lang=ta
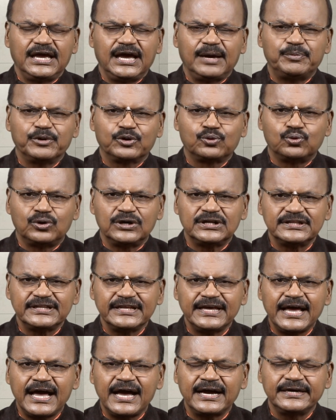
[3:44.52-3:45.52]
அப்போ
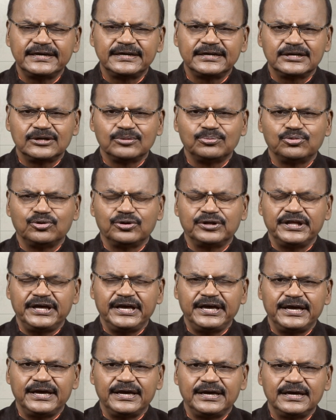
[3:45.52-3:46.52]
குழந்தையாக
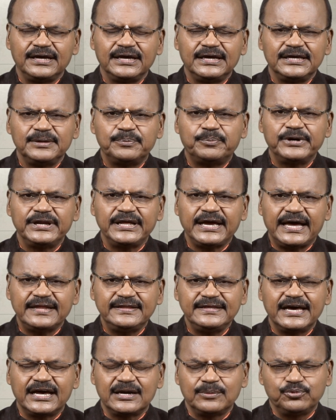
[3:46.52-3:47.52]
இருக்கும்போதே இப்படி
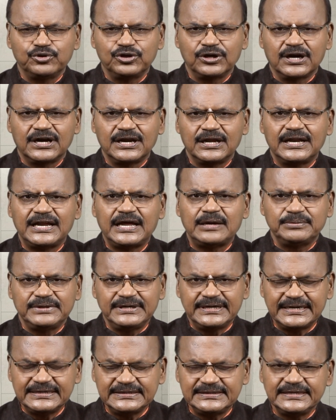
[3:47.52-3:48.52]
அதி அற்புதங்களெல்லாம்
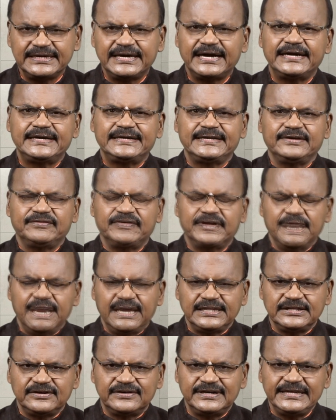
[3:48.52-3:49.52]
நிகழ்த்தி காட்டியவர்
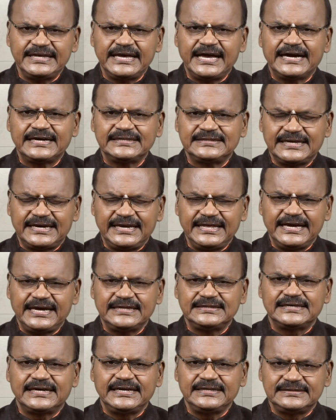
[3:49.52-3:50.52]
அந்த வழியாக தல
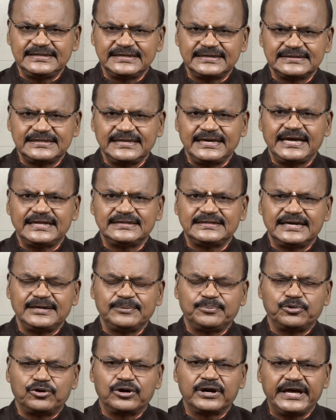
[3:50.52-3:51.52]
யாத்திரை தீர்த்த யாத்திரை
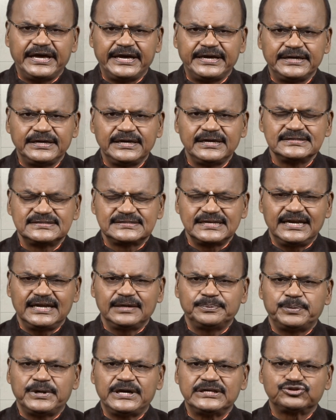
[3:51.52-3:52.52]
போன
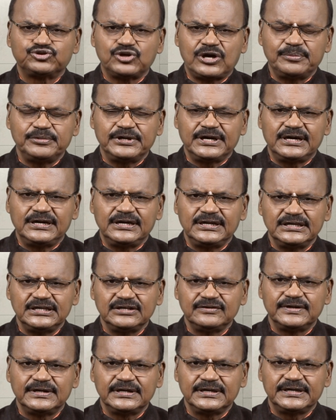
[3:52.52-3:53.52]
செல்லப்பா சுவாமிகள்
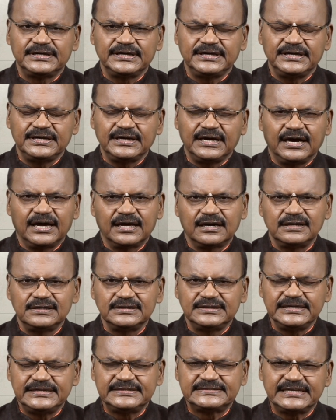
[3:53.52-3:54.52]
இவருக்கு அருள்
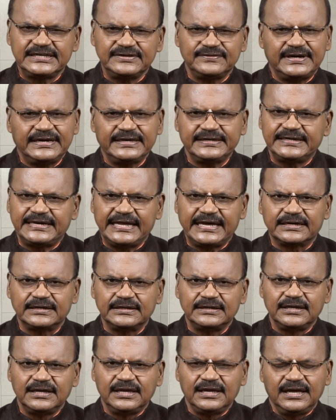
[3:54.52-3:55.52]
தீட்சை வழங்கினார்
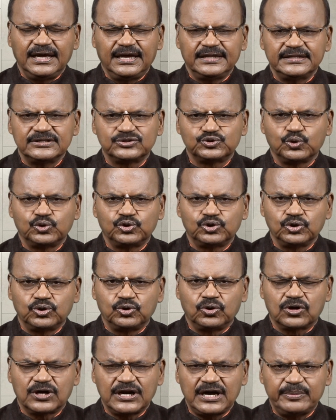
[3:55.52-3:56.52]
அந்த
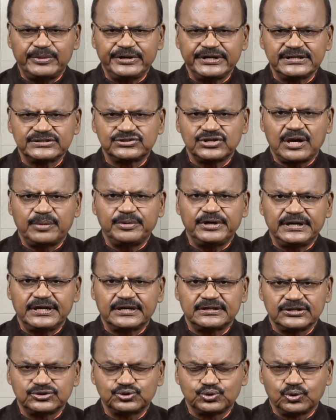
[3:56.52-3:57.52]
சூட்டுக்கோள் ராமலிங்க சுவாமிகிட்ட
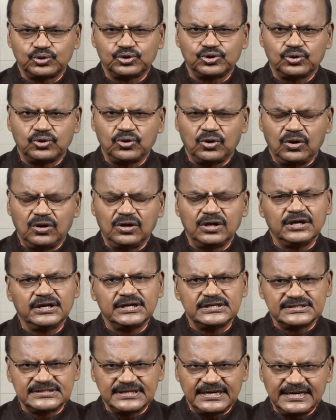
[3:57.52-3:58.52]
இருந்த சூட்டுக்கோள்
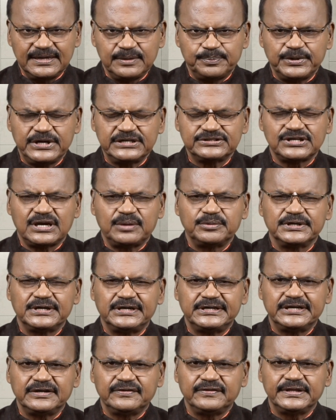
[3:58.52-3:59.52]
செல்லப்பா
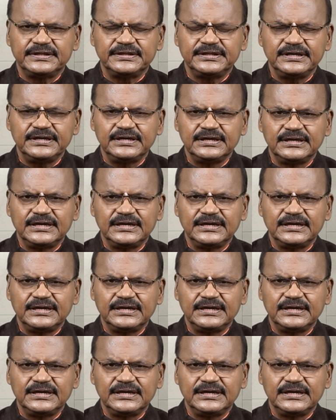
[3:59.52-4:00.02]
சுவாமிகள்கிட்ட வந்து